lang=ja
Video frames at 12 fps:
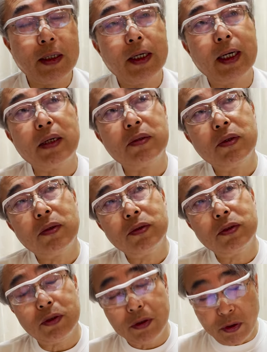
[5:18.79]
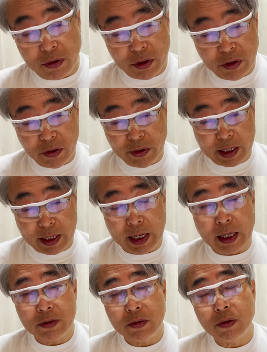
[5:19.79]
たい144キロから
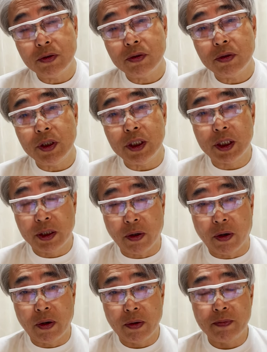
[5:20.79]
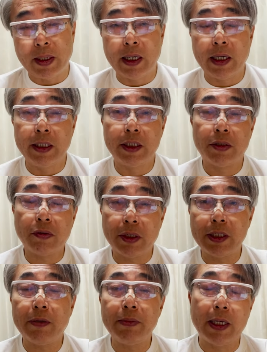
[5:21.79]
151キロ。まあ、1キロ
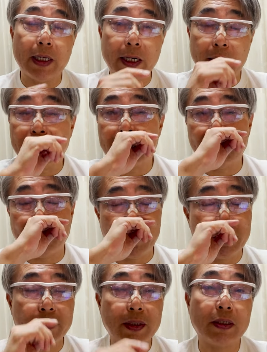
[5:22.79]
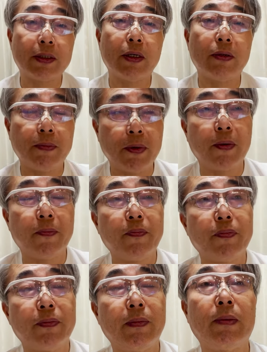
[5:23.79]
刻みで投げてたと思うんですけども、
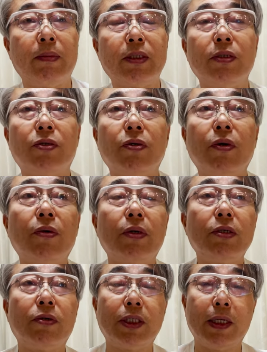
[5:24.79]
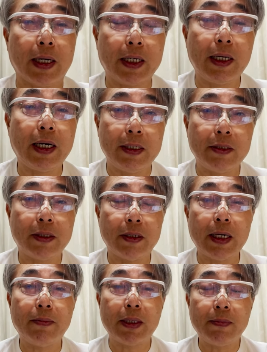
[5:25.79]
まあ別にそれを意図して投げてないですけど、
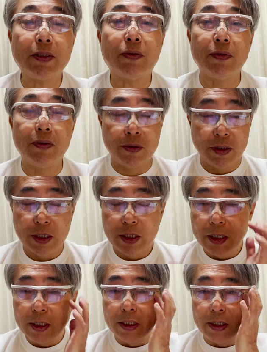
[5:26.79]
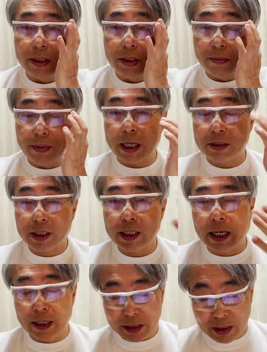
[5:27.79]
たまたまそういううばらつき
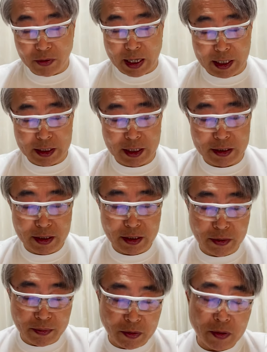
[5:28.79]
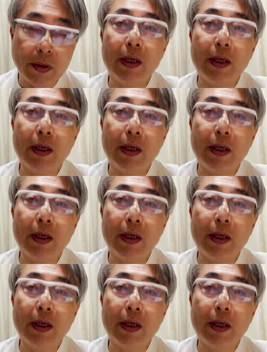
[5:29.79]
があっての話ですけども、